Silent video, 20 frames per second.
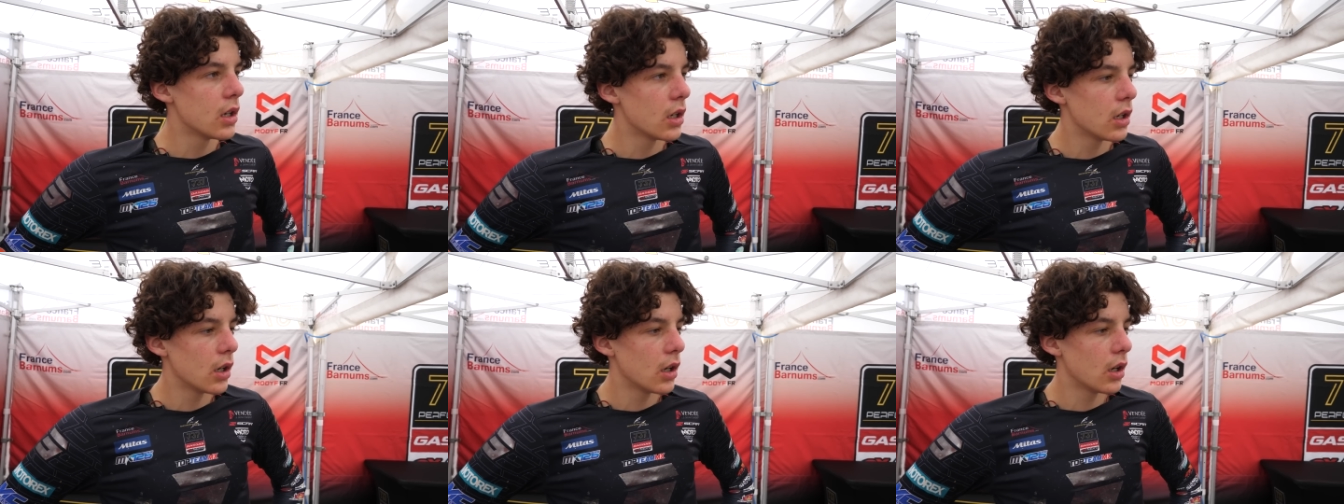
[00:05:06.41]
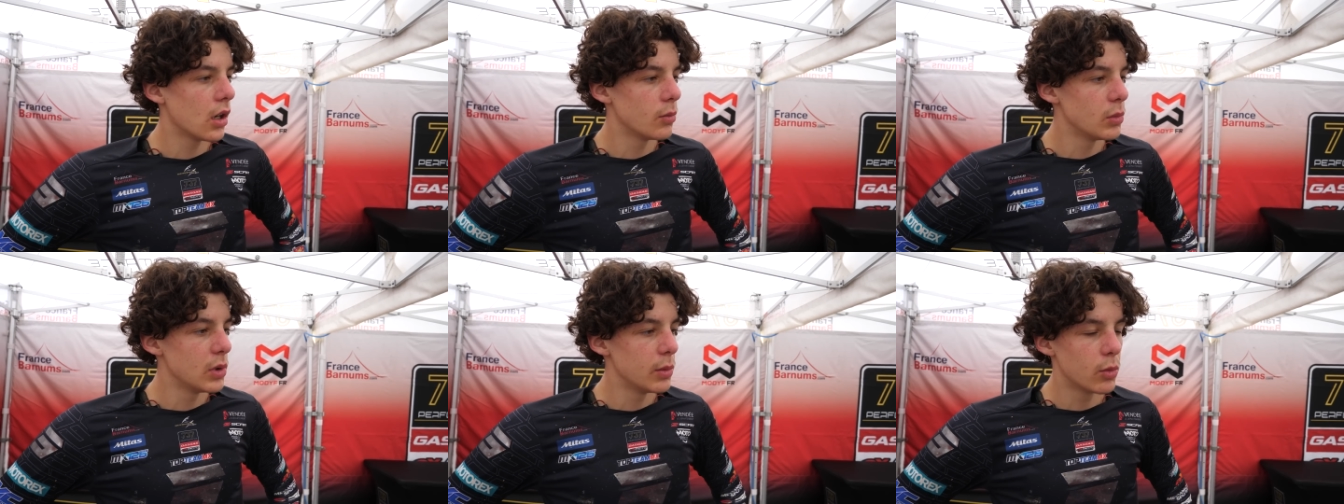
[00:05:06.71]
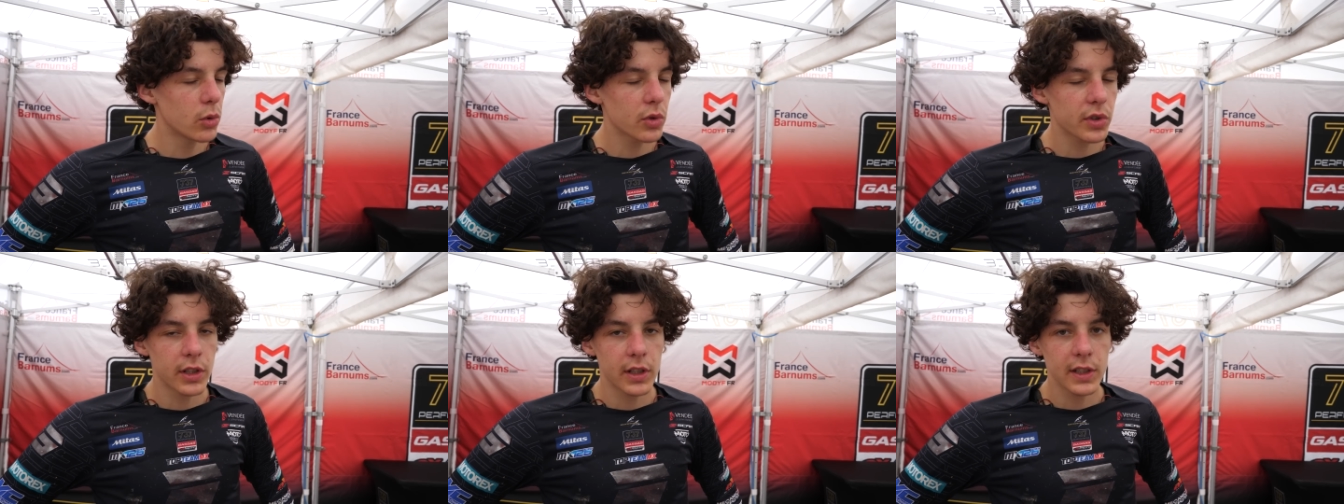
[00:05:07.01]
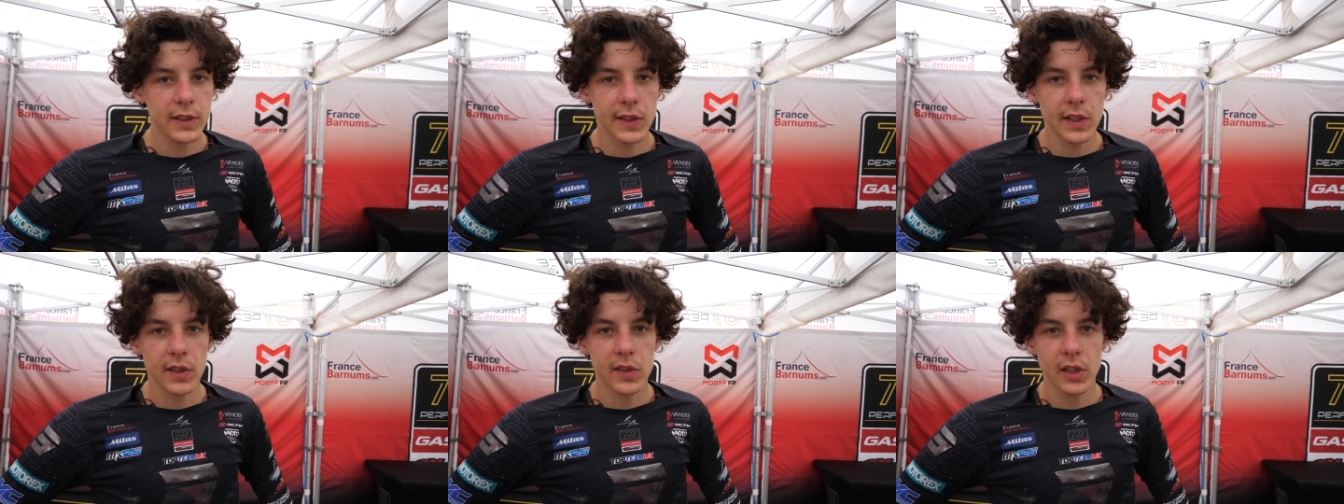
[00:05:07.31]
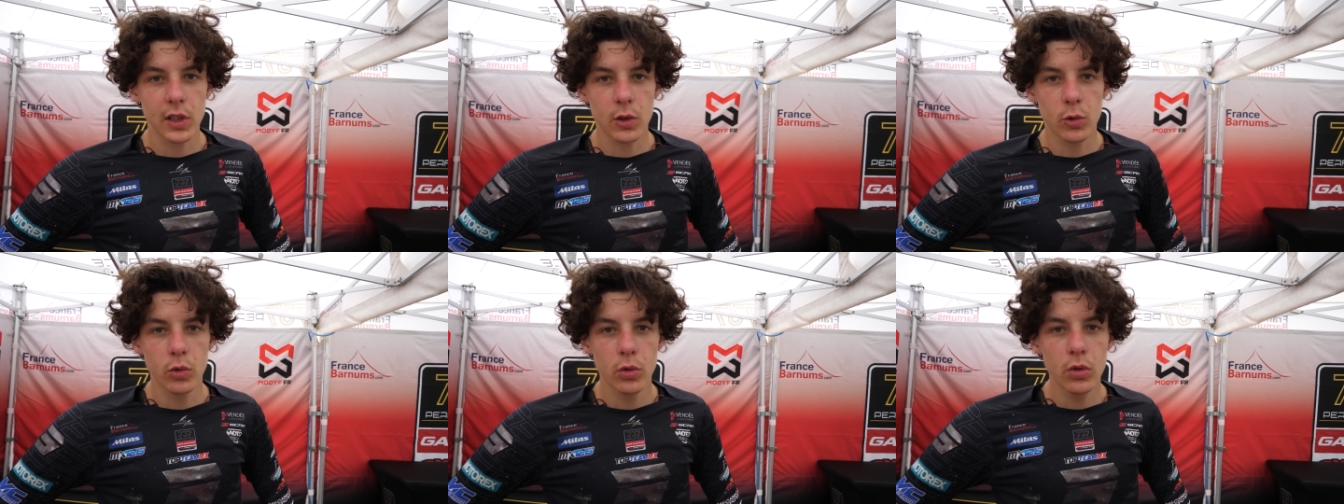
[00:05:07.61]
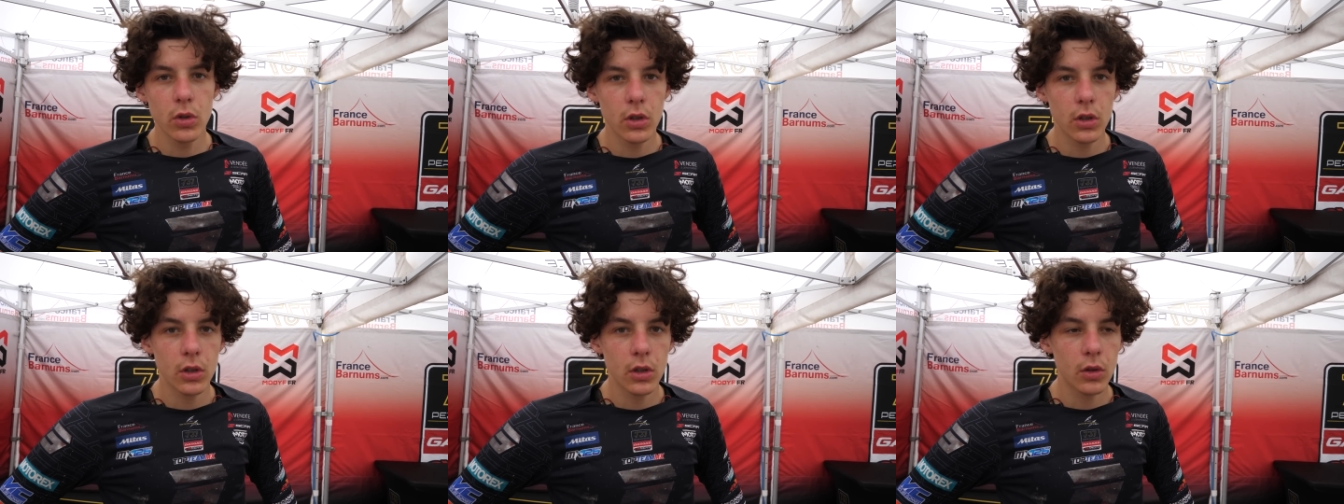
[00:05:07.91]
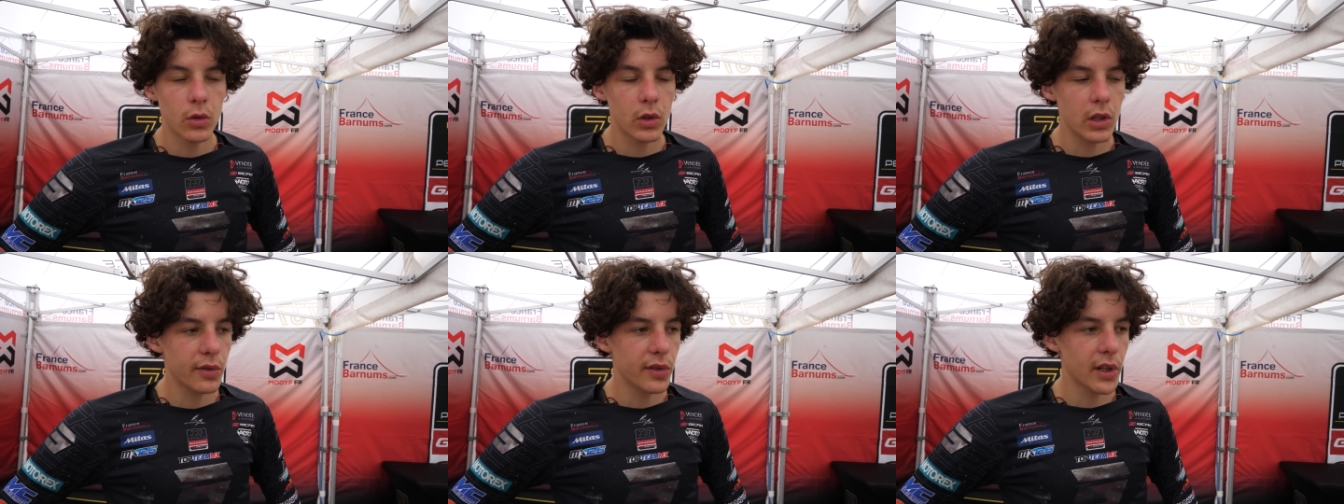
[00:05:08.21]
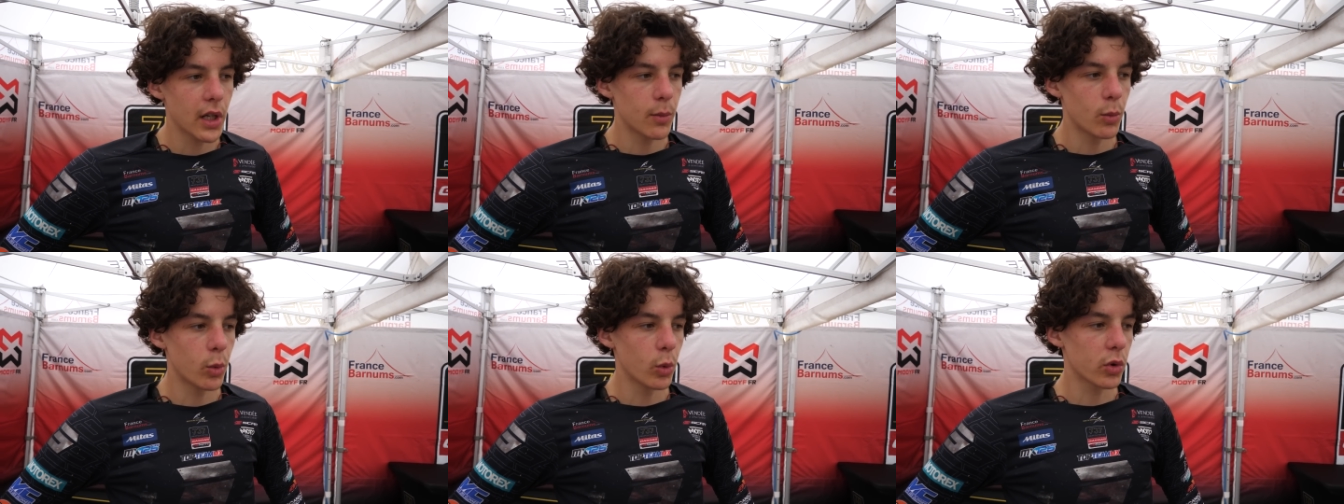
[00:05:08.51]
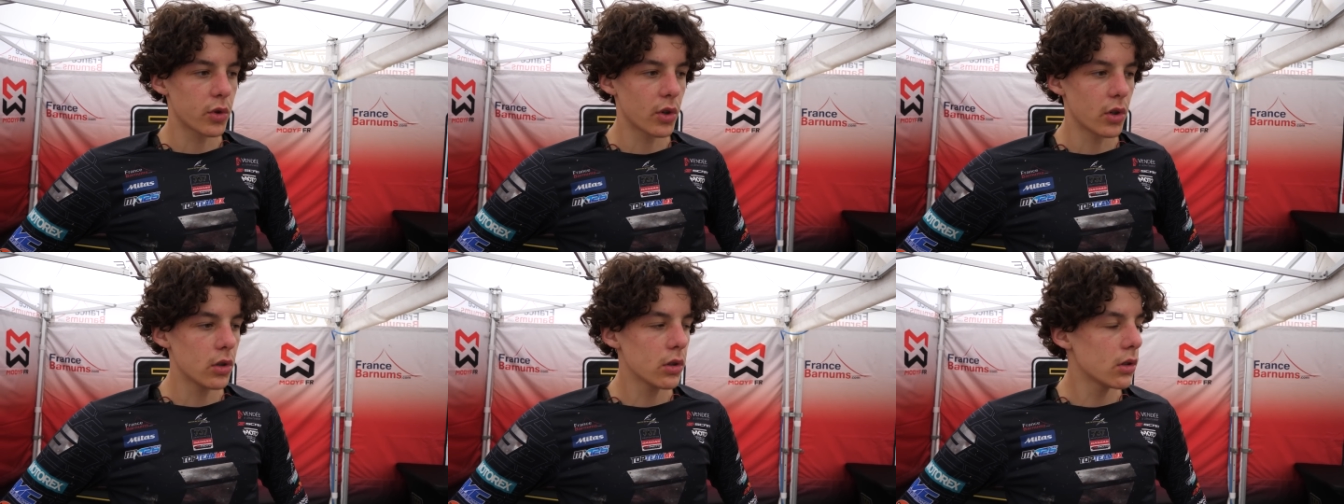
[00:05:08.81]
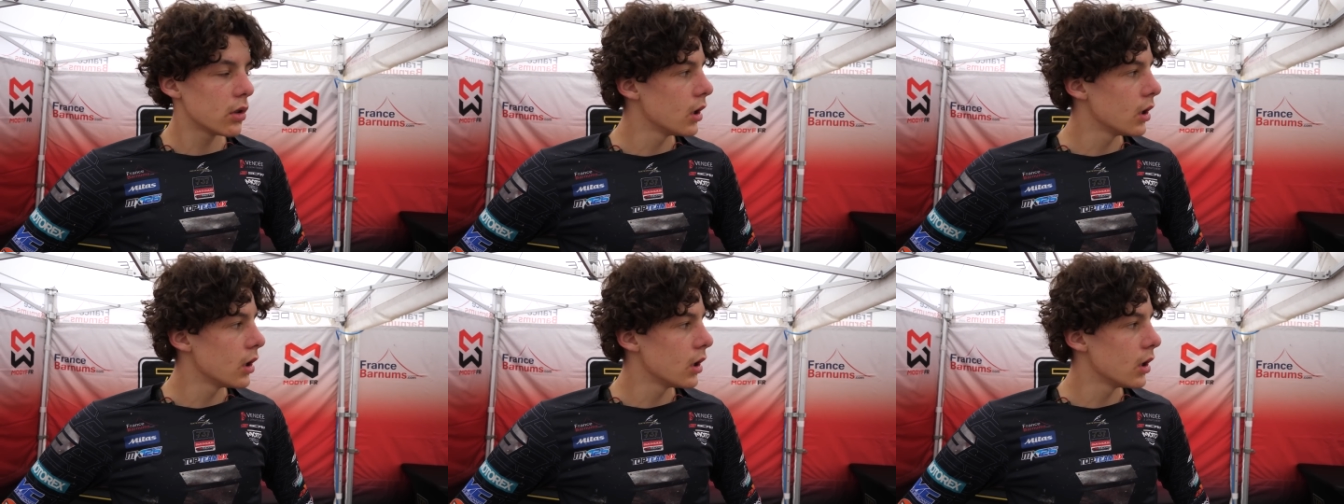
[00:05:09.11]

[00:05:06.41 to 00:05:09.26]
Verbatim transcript: Euh, mais bon, ça va, c'est assez cool, euh, on a fait un bon temps.